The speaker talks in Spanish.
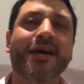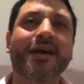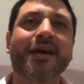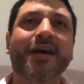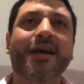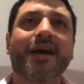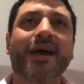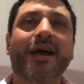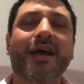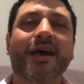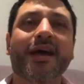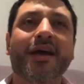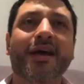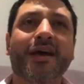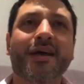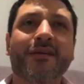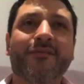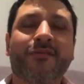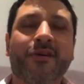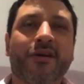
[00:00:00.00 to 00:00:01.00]

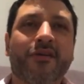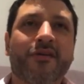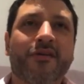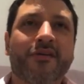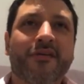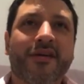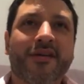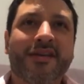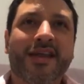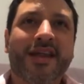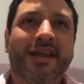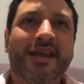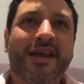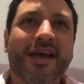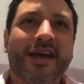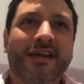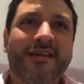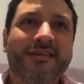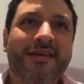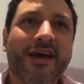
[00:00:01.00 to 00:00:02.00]
Eh, pero
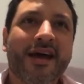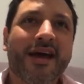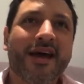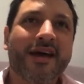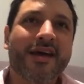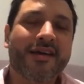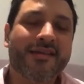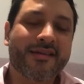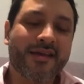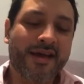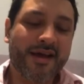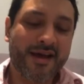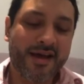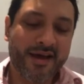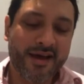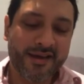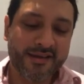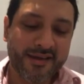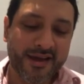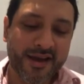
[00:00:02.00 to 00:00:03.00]
tenía esa, esa,
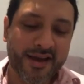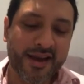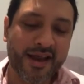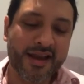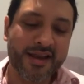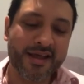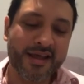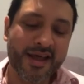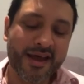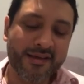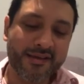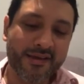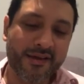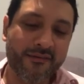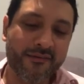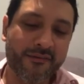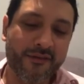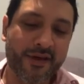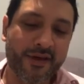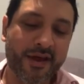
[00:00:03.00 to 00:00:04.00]
claridad, esa
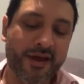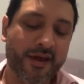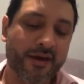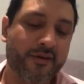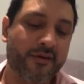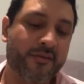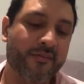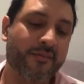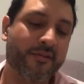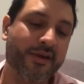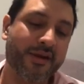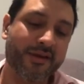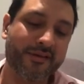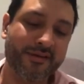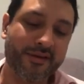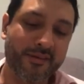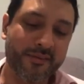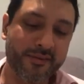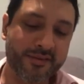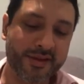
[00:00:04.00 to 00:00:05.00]
fe, como le
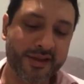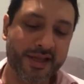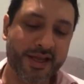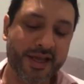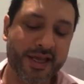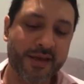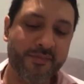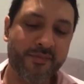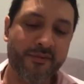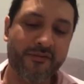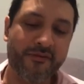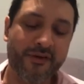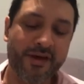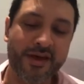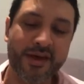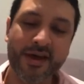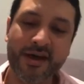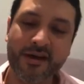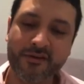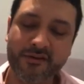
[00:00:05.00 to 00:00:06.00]
decíamos en el equipo, fe
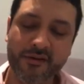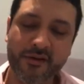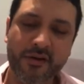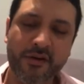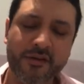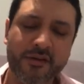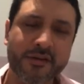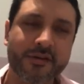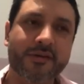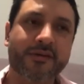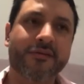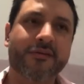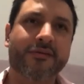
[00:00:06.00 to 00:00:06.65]
y acción, ¿no?